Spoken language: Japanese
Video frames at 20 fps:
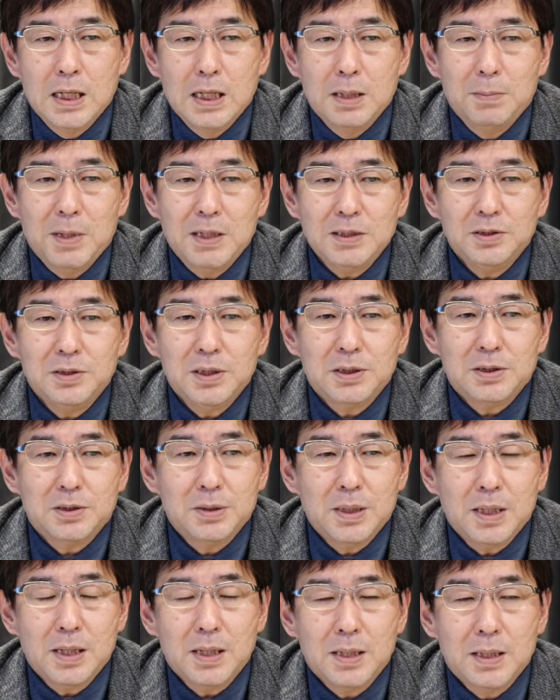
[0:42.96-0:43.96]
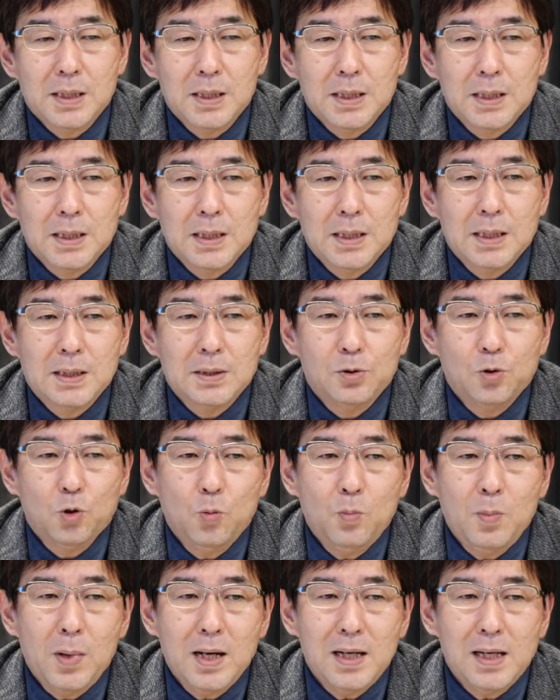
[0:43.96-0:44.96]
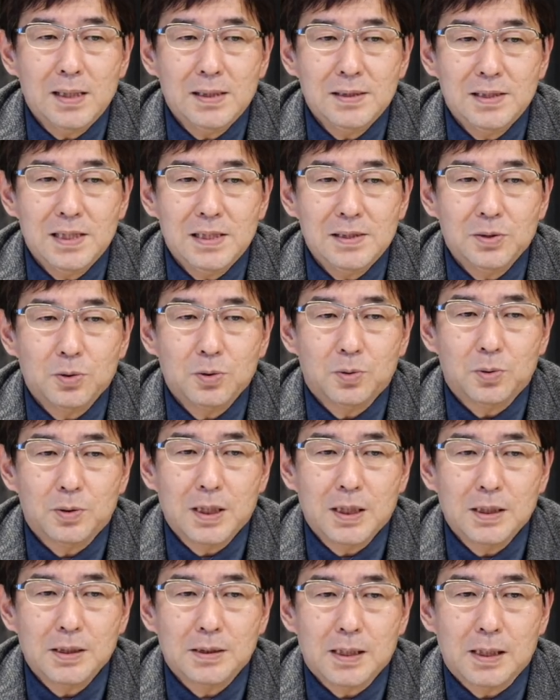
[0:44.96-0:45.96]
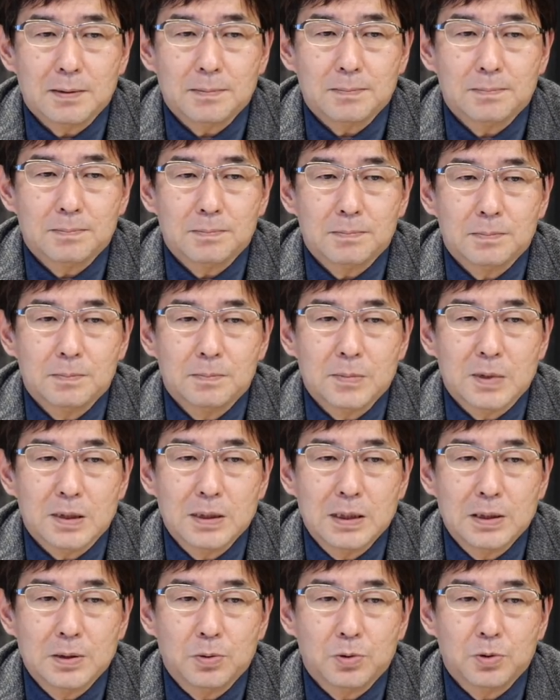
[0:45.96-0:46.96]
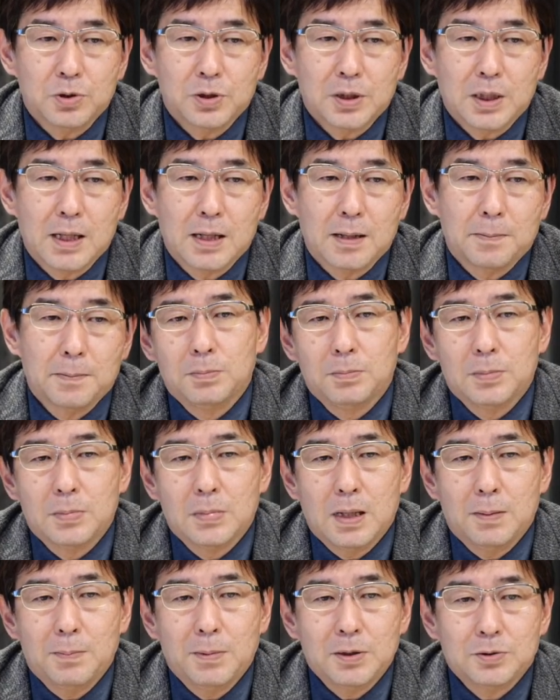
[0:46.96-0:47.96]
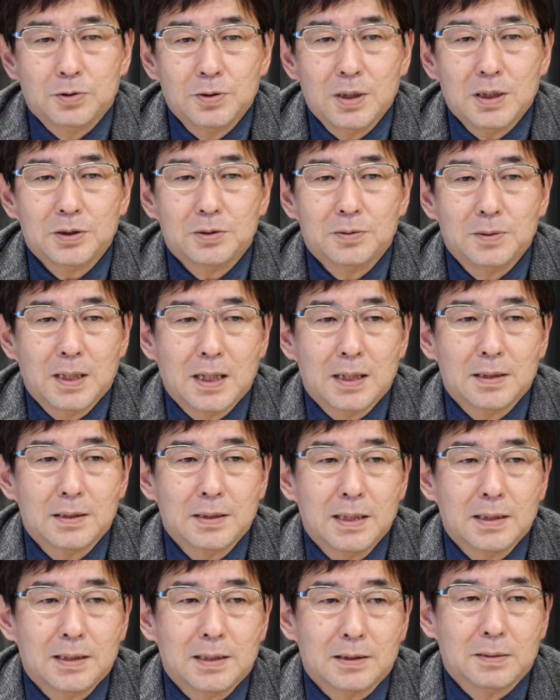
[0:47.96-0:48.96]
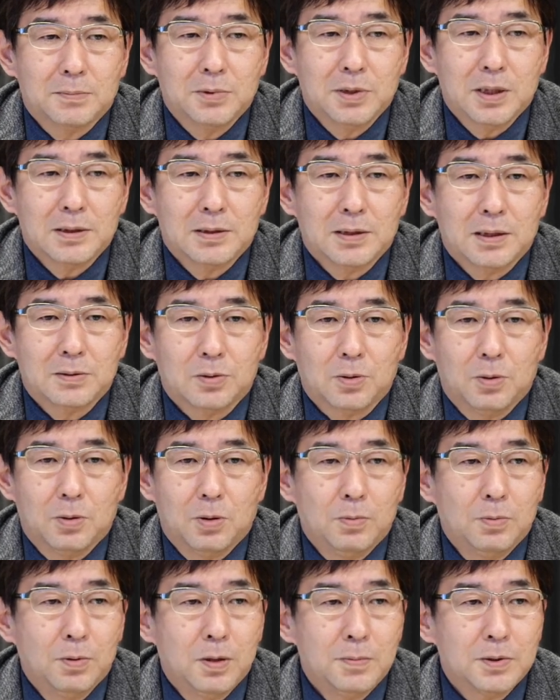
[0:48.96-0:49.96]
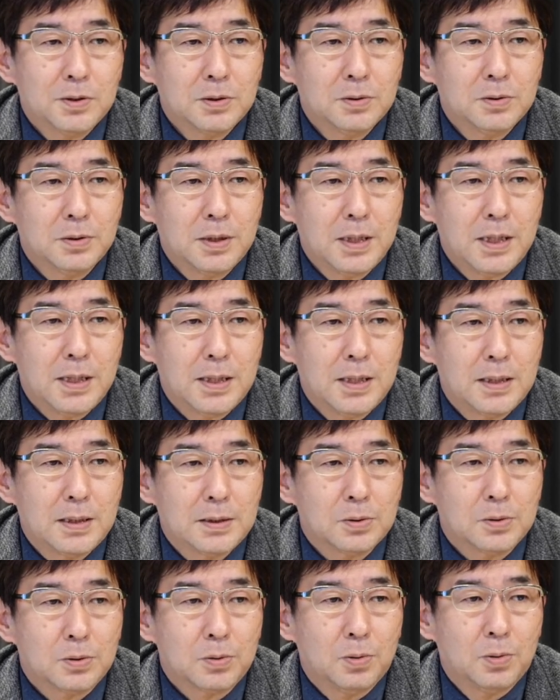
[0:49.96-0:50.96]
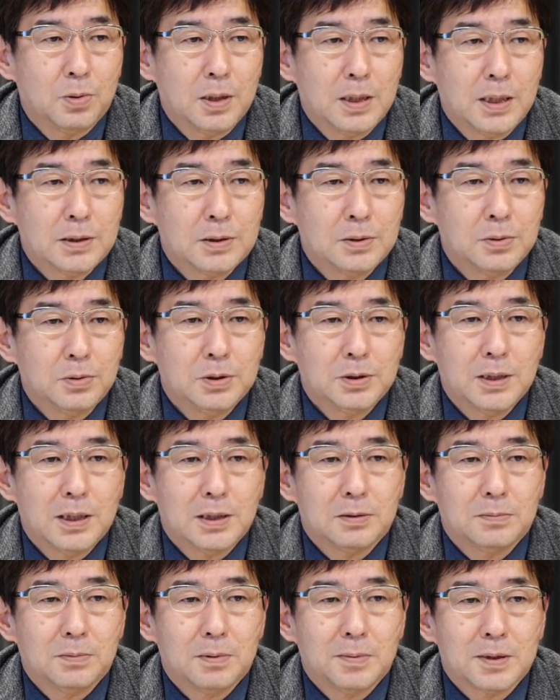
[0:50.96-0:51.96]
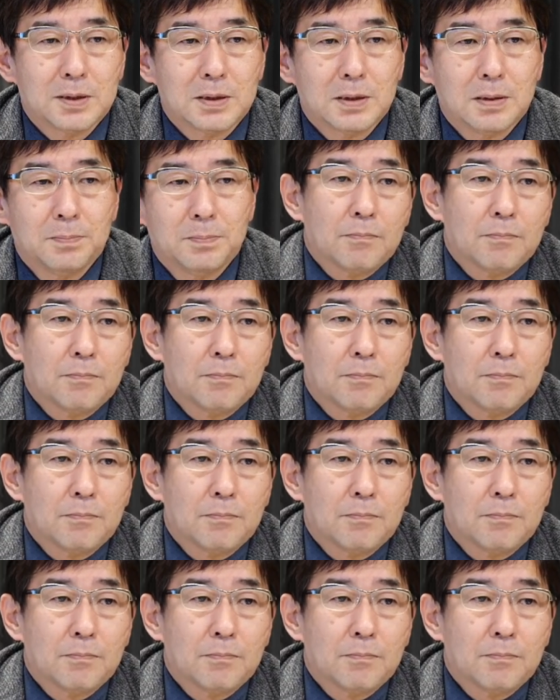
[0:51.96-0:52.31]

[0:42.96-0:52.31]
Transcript: まずですねノーマライゼーションとは何か、まあね、ひょっとしたらあまり詳しくはない方もいらっしゃると思いますのでちょっとお話をしたいと思います、